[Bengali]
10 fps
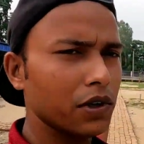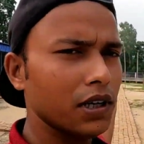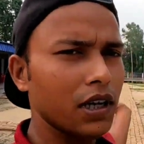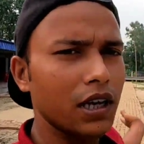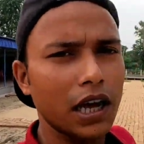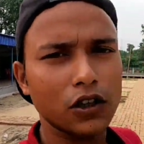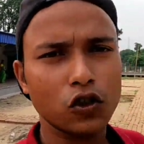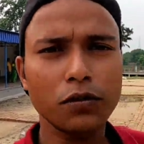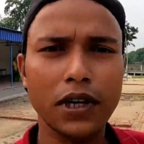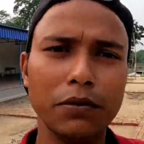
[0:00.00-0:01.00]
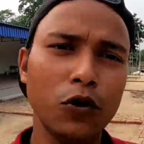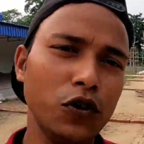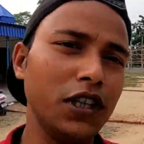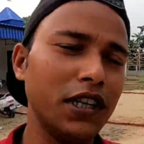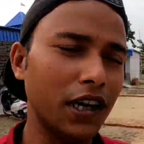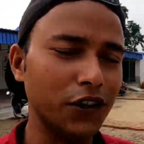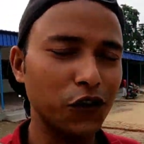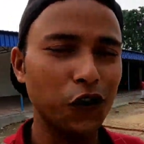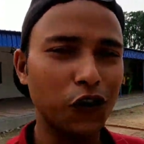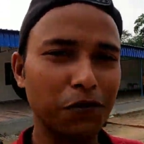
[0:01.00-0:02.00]
পরে একদম এই মন্দিরে
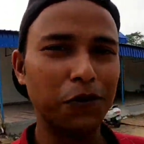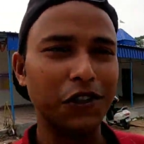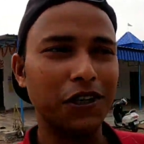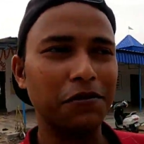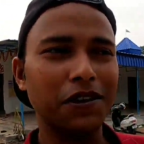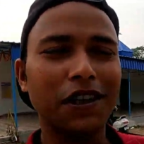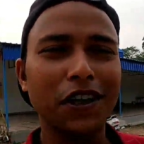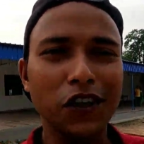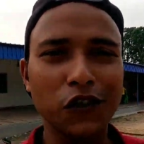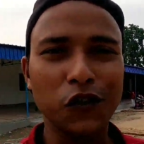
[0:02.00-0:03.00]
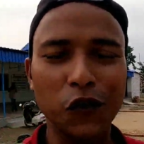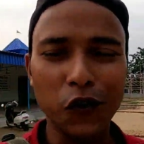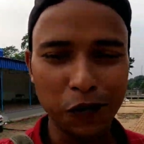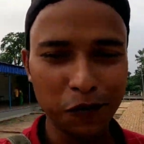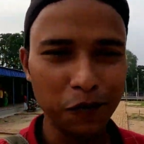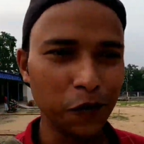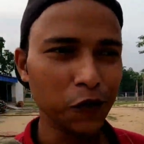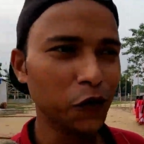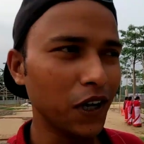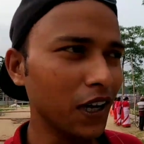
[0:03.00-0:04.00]
কান্তনগরে পৌঁছে যাবে তো
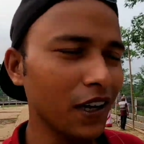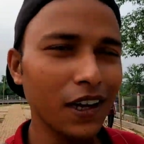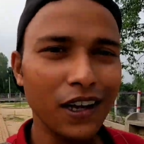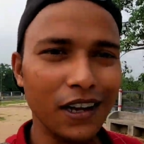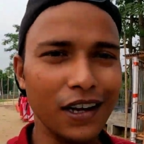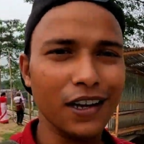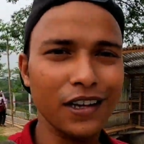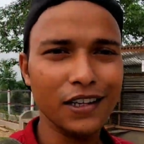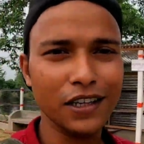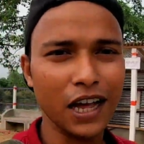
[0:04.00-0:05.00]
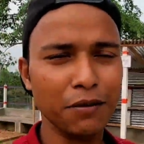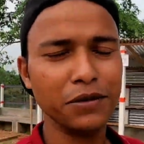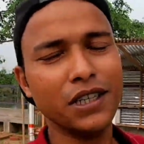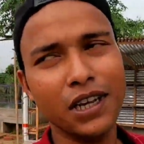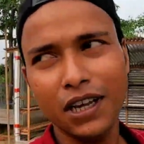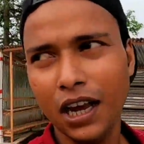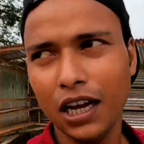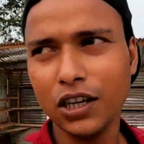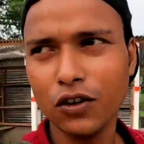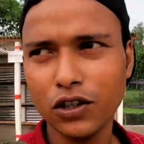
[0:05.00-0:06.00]
বন্ধুরা আমি
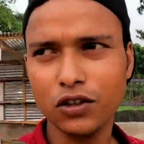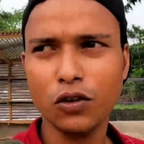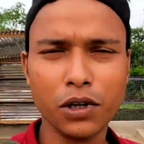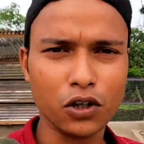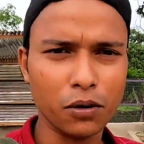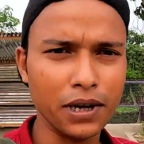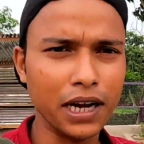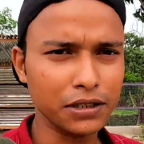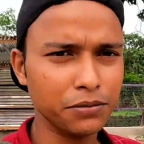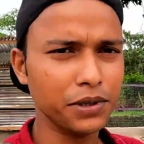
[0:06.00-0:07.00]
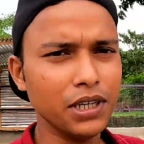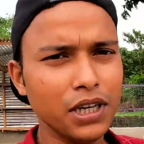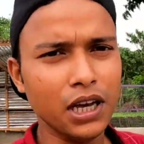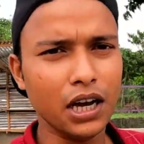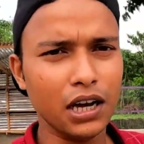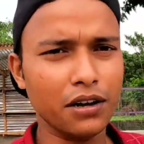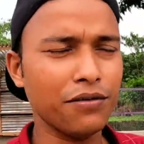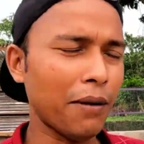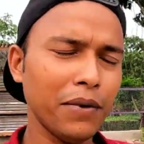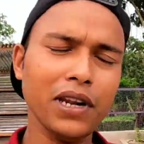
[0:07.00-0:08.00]
আশা করি তোমরা সবাই আসবে আর
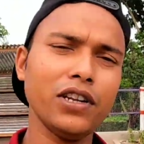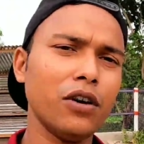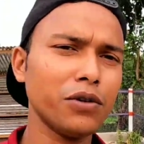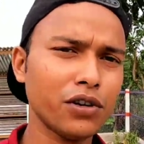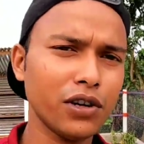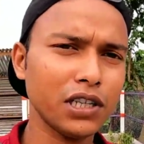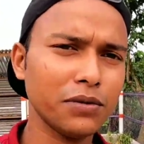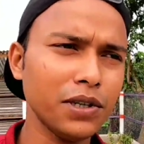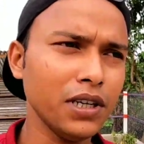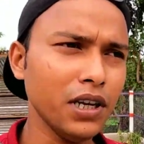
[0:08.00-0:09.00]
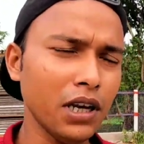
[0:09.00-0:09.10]
ফ্যামিলি নিয়ে অবশ্যই আসবে